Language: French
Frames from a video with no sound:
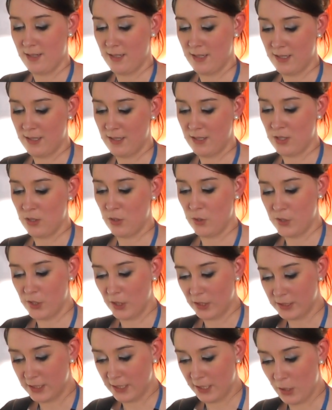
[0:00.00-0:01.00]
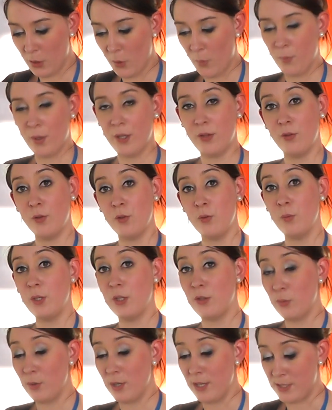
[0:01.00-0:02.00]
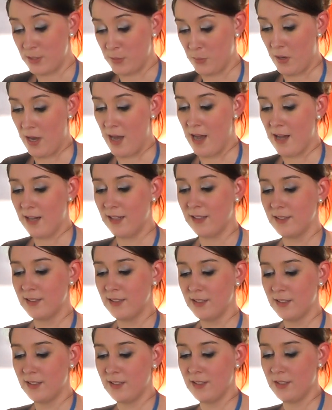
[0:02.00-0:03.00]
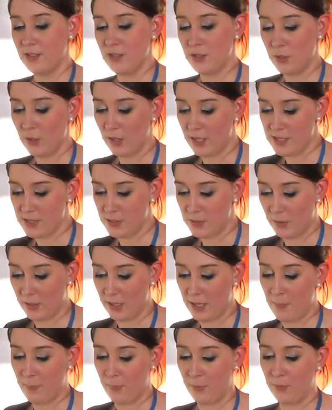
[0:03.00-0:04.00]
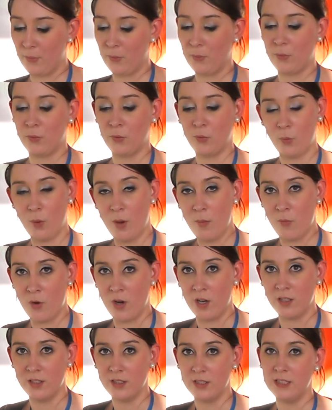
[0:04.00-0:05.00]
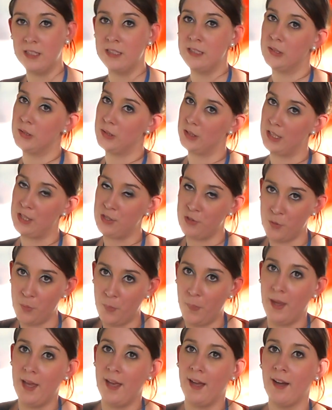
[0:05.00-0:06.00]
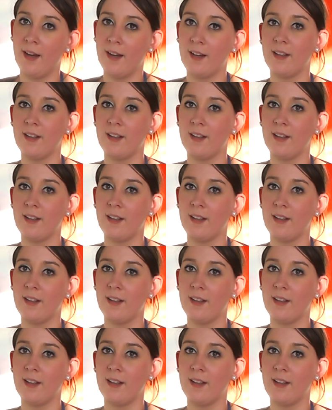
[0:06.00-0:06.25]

Euh, je sortirai en boîte de nuit tous les soirs. Je resterai pendant trois mois et ce serait super.